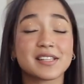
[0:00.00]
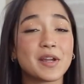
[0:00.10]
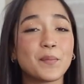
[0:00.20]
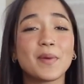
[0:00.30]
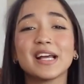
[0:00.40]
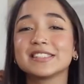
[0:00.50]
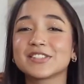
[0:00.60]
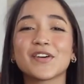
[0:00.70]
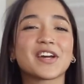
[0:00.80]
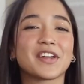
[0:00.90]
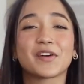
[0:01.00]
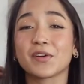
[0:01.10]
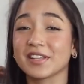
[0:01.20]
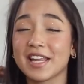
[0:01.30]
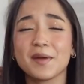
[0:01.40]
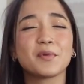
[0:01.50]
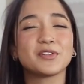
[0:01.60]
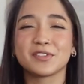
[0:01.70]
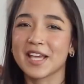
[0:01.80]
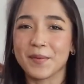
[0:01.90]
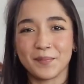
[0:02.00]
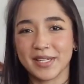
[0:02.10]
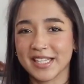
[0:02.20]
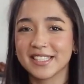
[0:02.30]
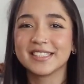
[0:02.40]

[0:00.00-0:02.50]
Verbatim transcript: será un maestro que recordaremos siempre.